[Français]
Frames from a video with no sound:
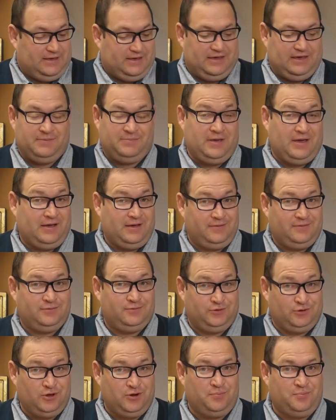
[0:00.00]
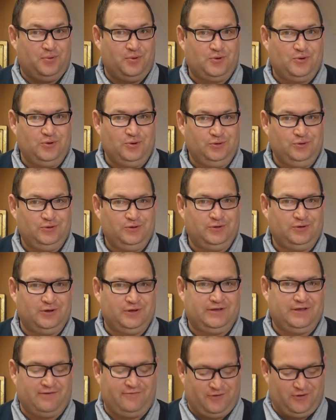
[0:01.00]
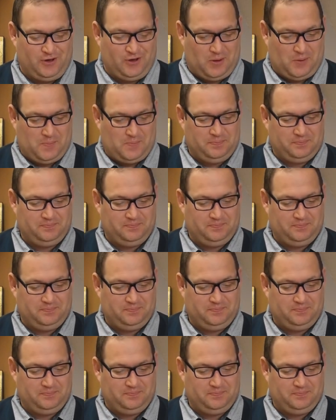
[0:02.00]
eh bien, donne beaucoup de saveur.